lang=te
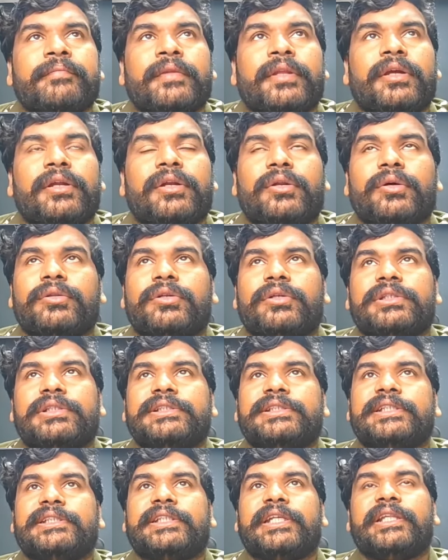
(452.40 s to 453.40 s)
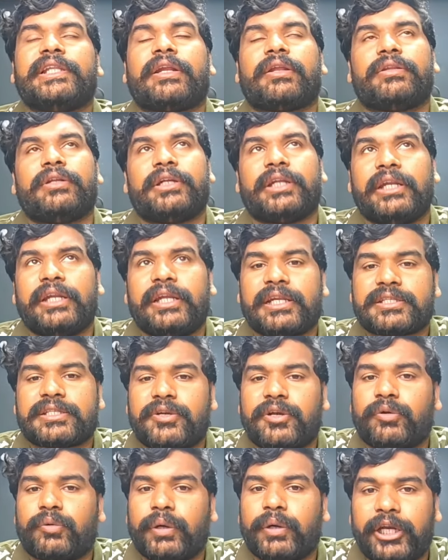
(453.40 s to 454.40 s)
టూ థౌజండ్ సిక్స్టీన్ తర్వాత టెన్ ఇయర్స్
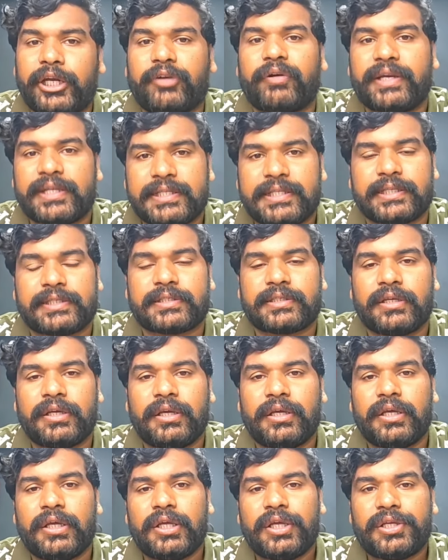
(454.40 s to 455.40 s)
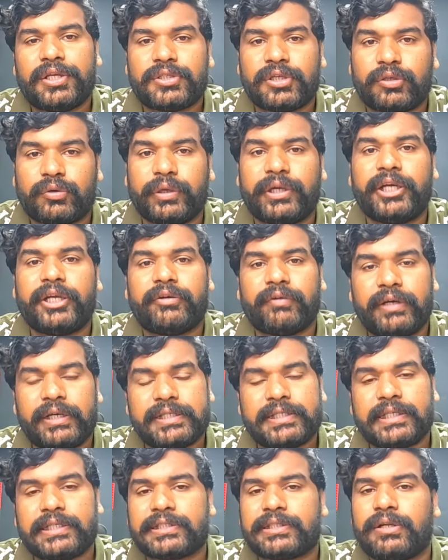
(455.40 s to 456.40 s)
అంటే ట్వంటీ ట్వంటీ సిక్స్ సో ట్వంటీ ట్వంటీ
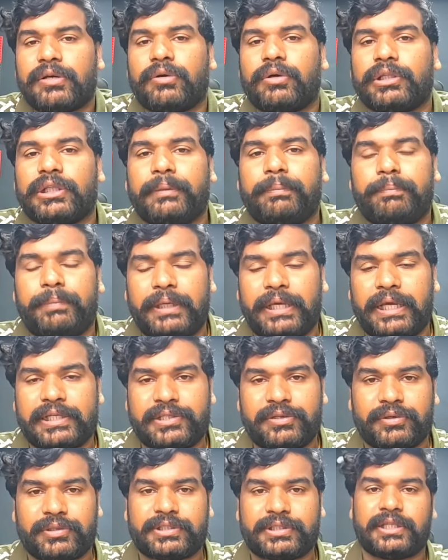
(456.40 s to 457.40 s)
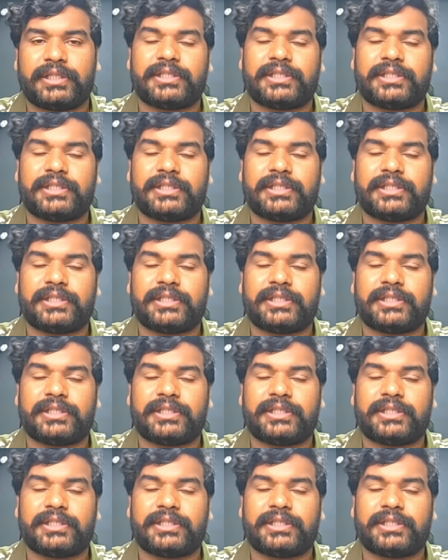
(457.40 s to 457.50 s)
సిక్స్లో కొత్త పిఆర్సీ వస్తుంది